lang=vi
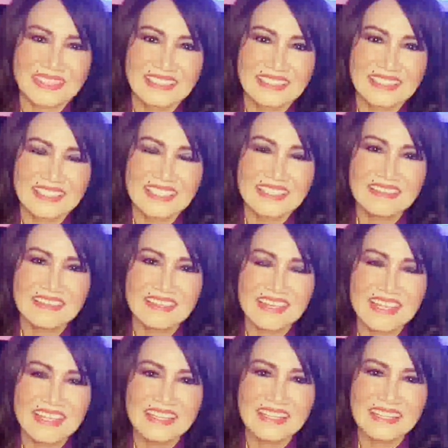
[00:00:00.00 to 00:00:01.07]
Xin gửi
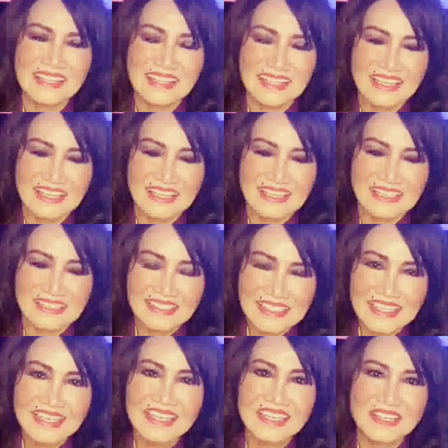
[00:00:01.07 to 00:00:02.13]
đến
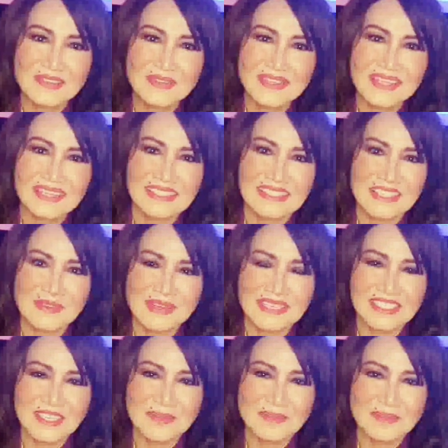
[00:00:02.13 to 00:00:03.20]
gia đình của nhạc sĩ Hoàng Trọng